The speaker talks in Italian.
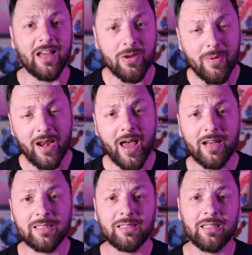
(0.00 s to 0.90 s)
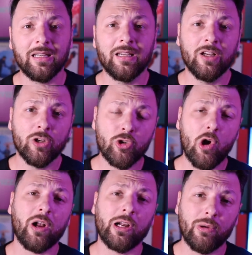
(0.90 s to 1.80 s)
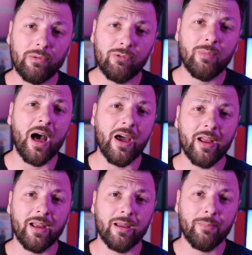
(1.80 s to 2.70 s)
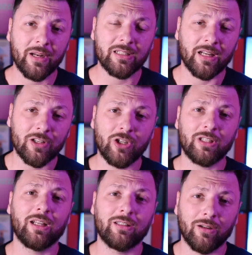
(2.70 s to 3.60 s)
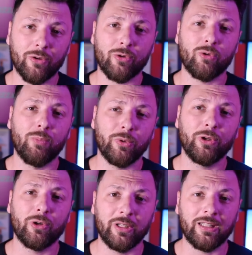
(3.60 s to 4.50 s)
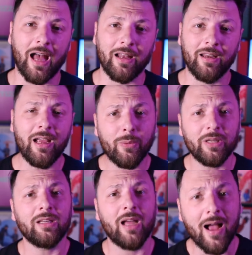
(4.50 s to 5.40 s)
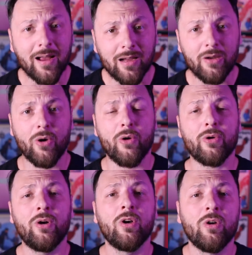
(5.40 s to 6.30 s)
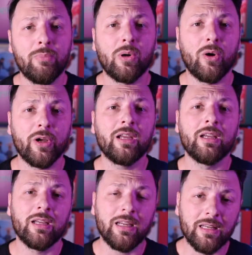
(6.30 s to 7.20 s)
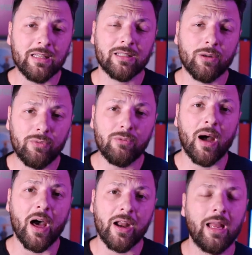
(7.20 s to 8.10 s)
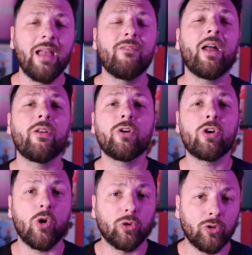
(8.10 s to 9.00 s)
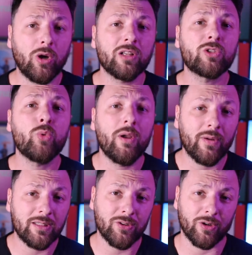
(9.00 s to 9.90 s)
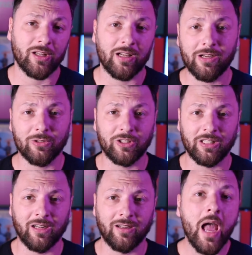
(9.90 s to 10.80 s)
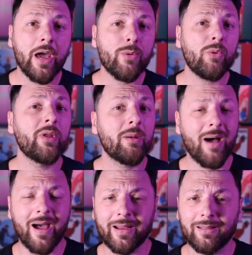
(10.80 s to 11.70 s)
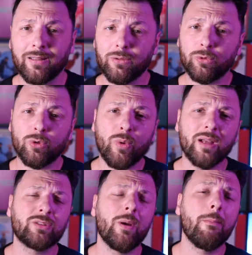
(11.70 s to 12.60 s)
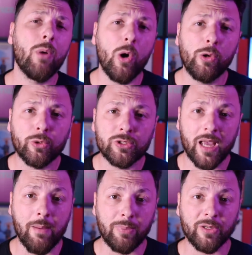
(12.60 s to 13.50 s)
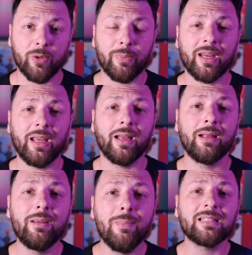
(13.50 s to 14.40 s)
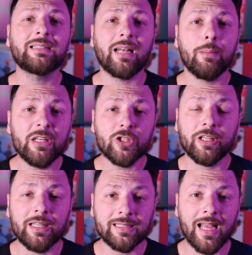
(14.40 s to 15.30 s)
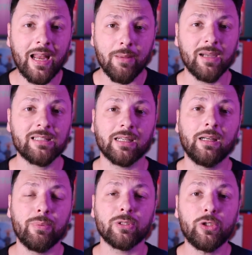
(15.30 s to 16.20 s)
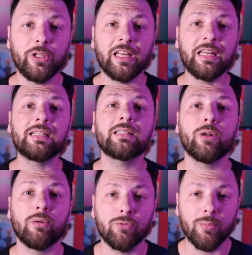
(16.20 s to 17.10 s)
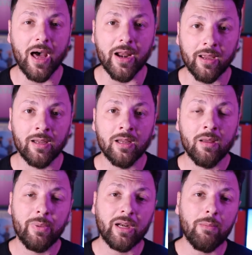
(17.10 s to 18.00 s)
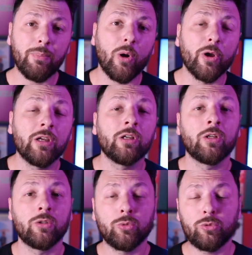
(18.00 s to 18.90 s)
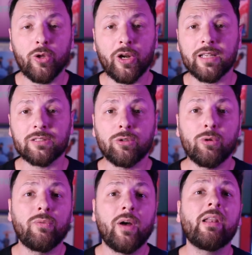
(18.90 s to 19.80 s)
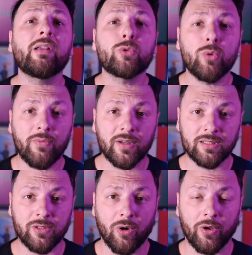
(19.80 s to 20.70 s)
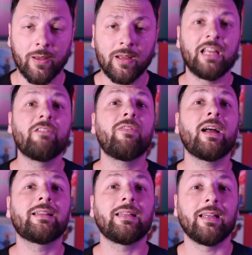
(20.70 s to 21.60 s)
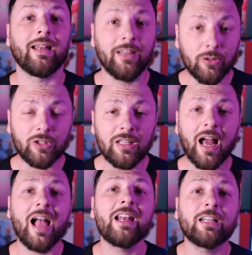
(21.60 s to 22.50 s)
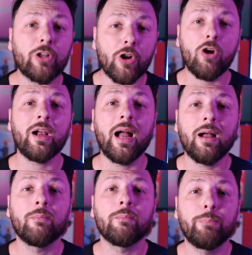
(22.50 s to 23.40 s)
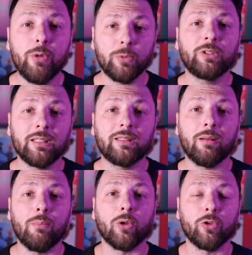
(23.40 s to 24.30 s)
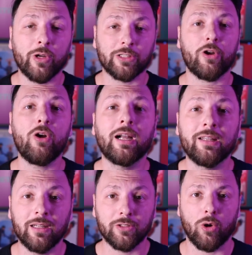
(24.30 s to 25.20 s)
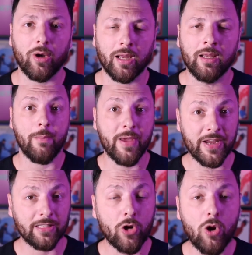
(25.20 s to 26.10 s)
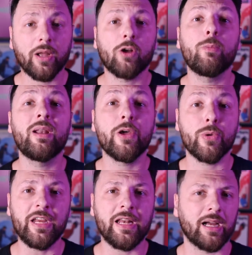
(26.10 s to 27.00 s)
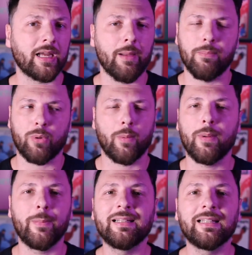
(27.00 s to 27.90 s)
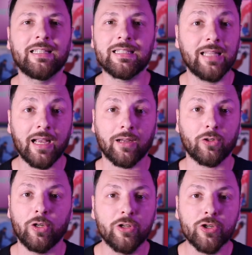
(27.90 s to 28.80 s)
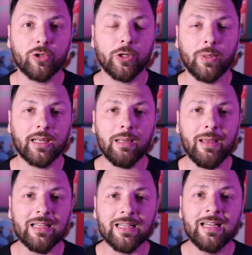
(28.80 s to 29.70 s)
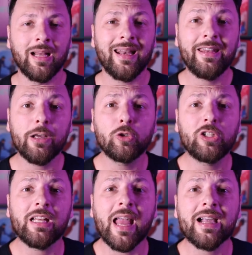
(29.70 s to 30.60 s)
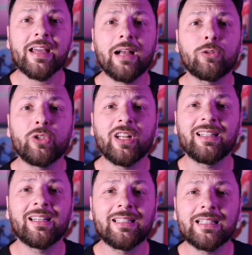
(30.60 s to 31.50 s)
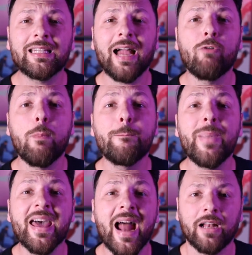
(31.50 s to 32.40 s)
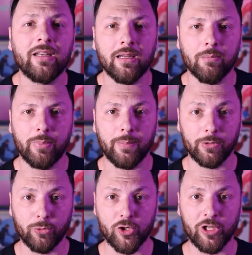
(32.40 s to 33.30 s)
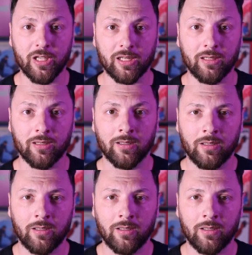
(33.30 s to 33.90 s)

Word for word: e ribellarsi giocano a fumare per essere accettati dal loro gruppo di coetanei e quindi anche loro poi iniziano a fumare e vanno incontro alla sua effazione della nicotina. E il ruolo del marketing in tutto questo è molto semplice perché gli basta la miccia iniziale, basta che le persone inizino a fumare, perché poi tutto il resto lo fa la sua effazione. Infatti la nicotina è la droga più potente al mondo, la droga delle droghe, perché droghe come l'eroina, che probabilmente ti steccano nel giro di qualche mese, la nicotina è in grado di renderti schiavo per anni prima di ucciderti.